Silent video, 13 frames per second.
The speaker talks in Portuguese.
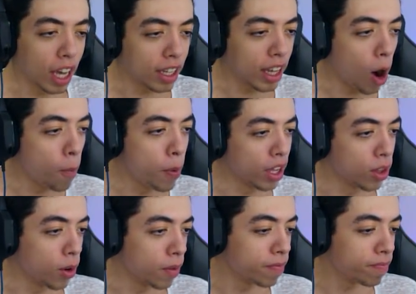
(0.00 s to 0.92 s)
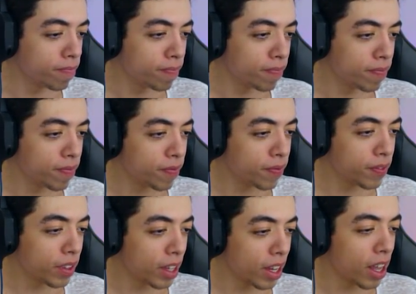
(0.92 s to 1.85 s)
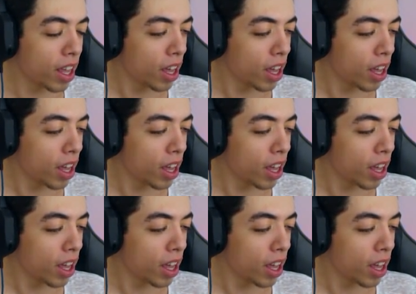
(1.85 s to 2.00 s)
que aí que tá, o Pedro. Oi.